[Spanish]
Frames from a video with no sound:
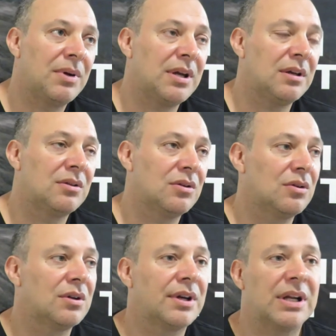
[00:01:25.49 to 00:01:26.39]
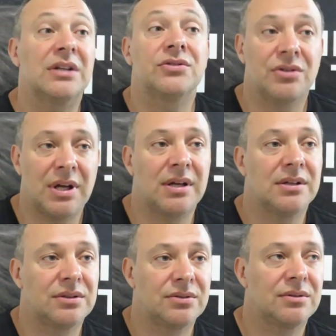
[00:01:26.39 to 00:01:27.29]
país, ¿no? En relación
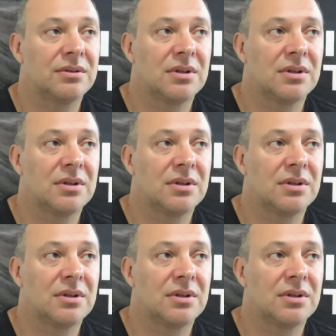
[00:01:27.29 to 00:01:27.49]
a eso.